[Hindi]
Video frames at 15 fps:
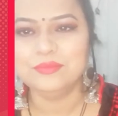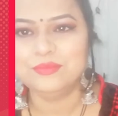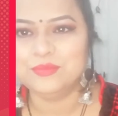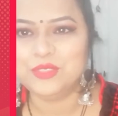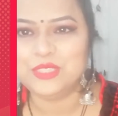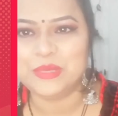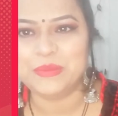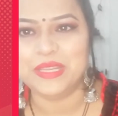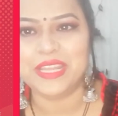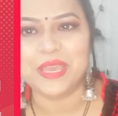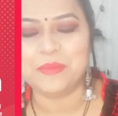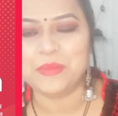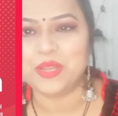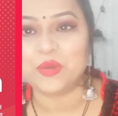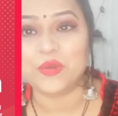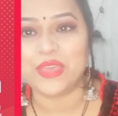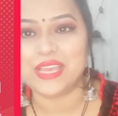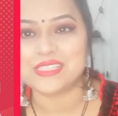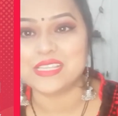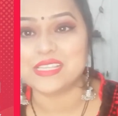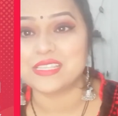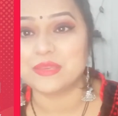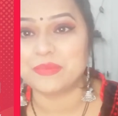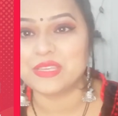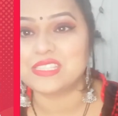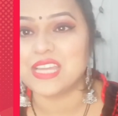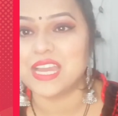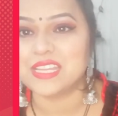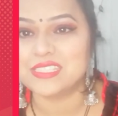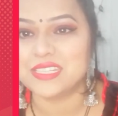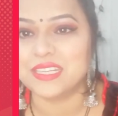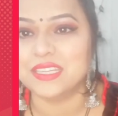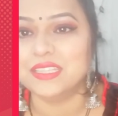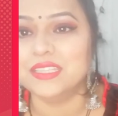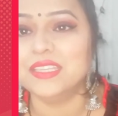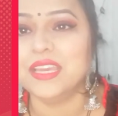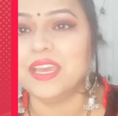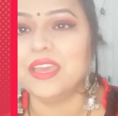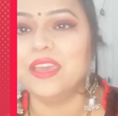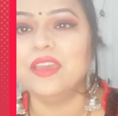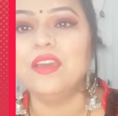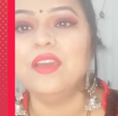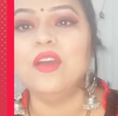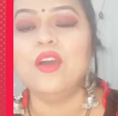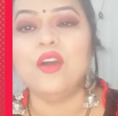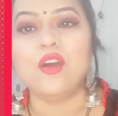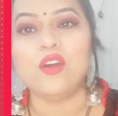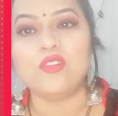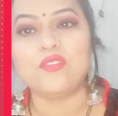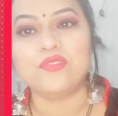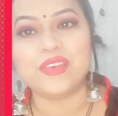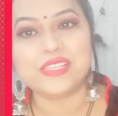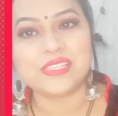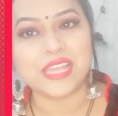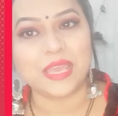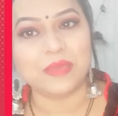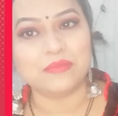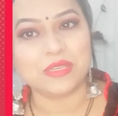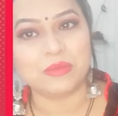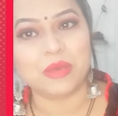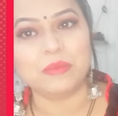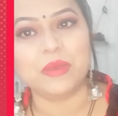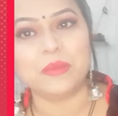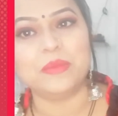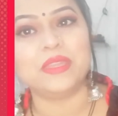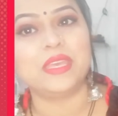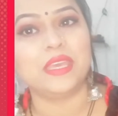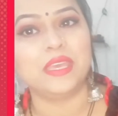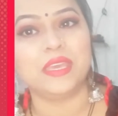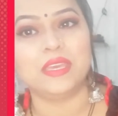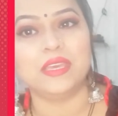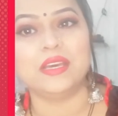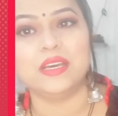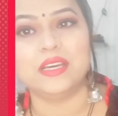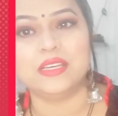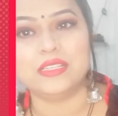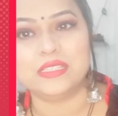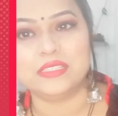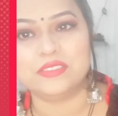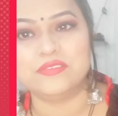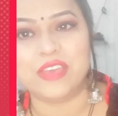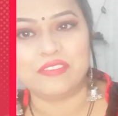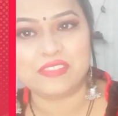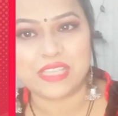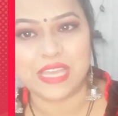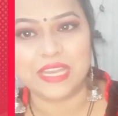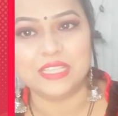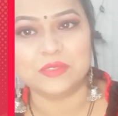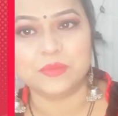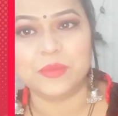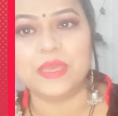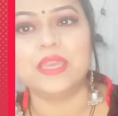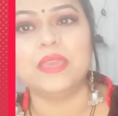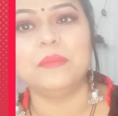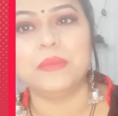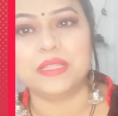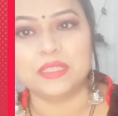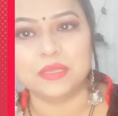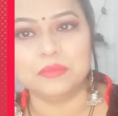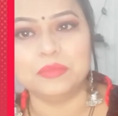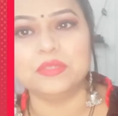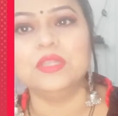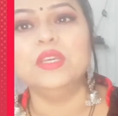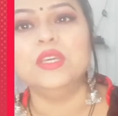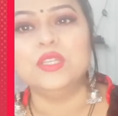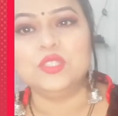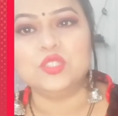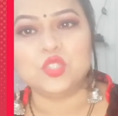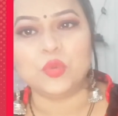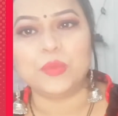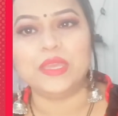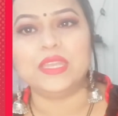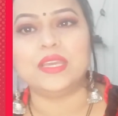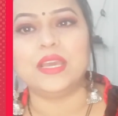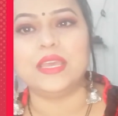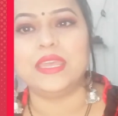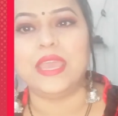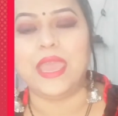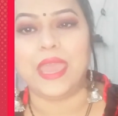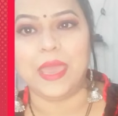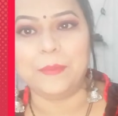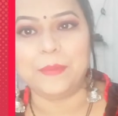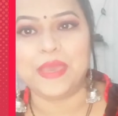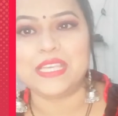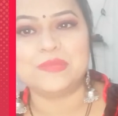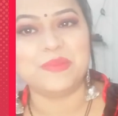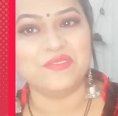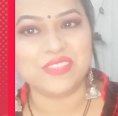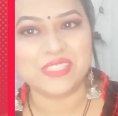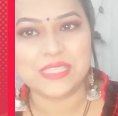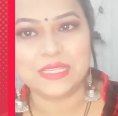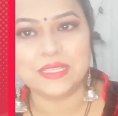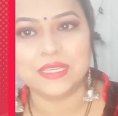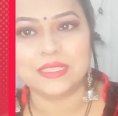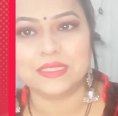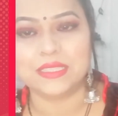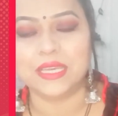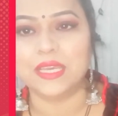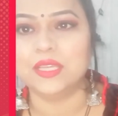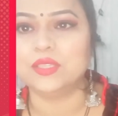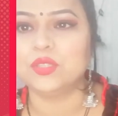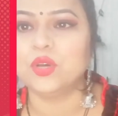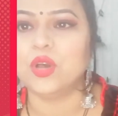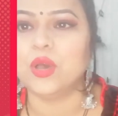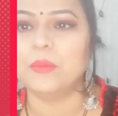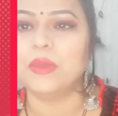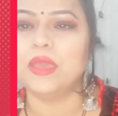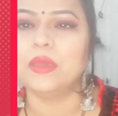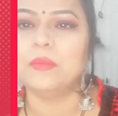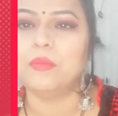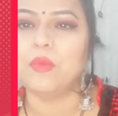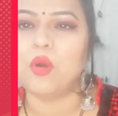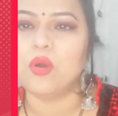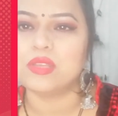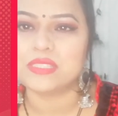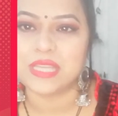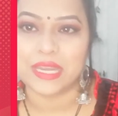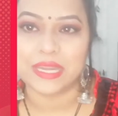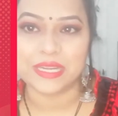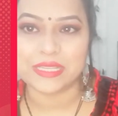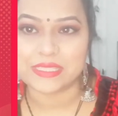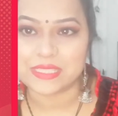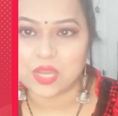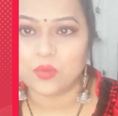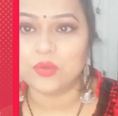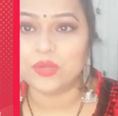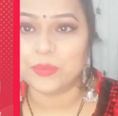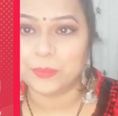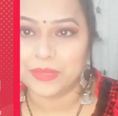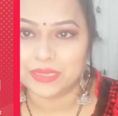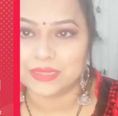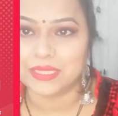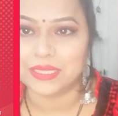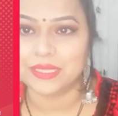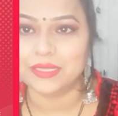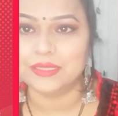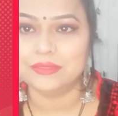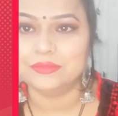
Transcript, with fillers: मुझे मिली है मैंने कोई एक्स्ट्रा शिपिंग चार्ज नहीं दिया है और फर्स्ट टाइम जब हम इनके वेबसाइट्स पे मतलब जो भी इनका ये ऐप है इस पर विजिट करते हैं तो हमें बहुत सारे डिस्काउंट मिलते हैं